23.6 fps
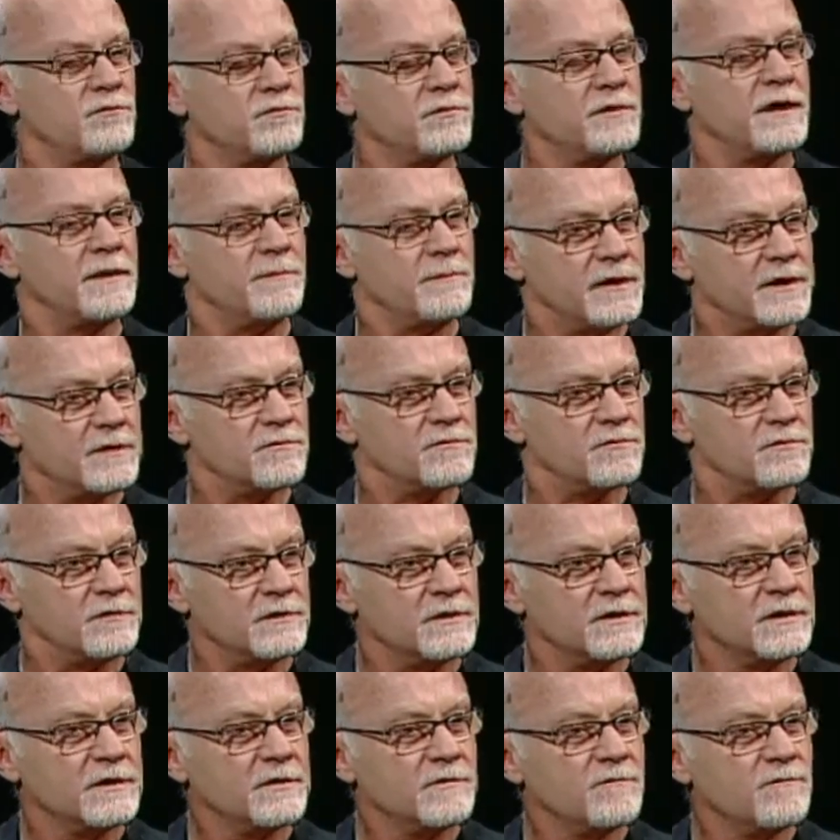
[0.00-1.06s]

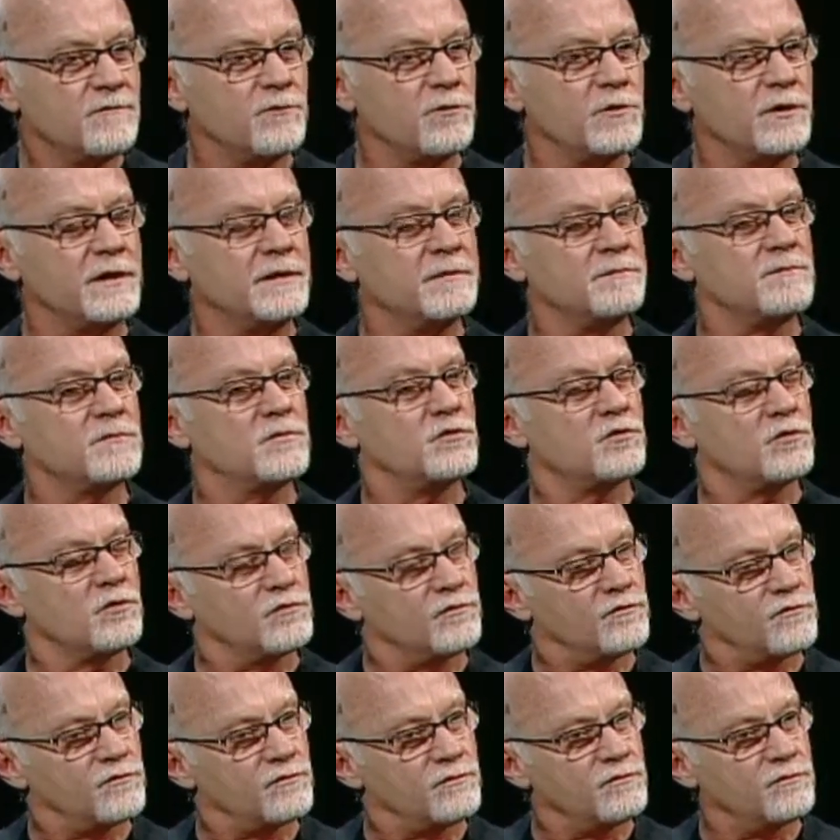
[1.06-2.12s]
fundamentos foi
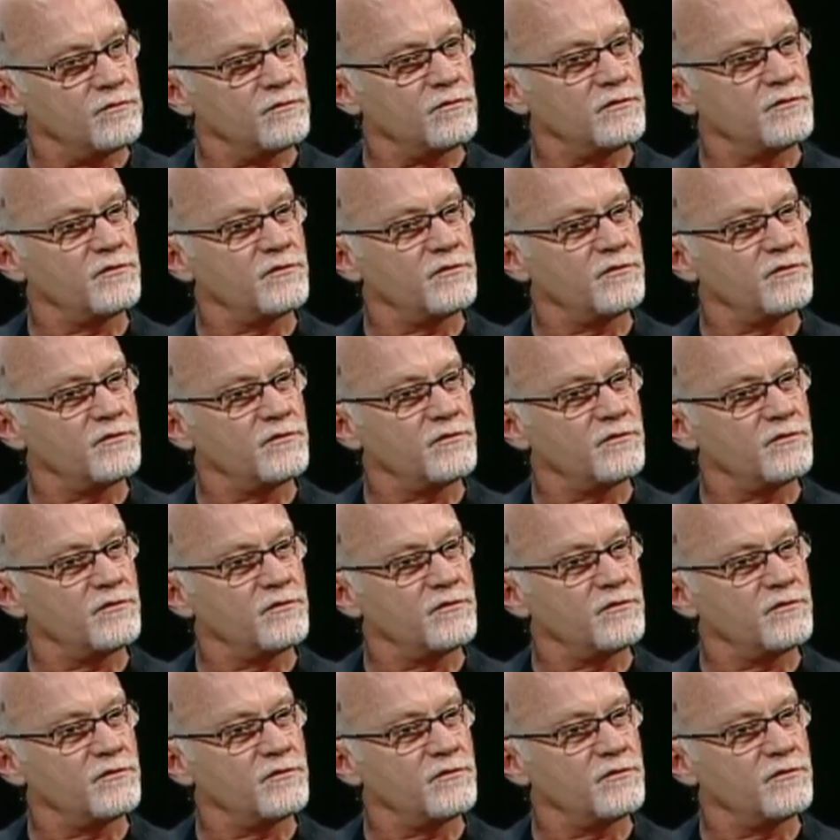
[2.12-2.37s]
todos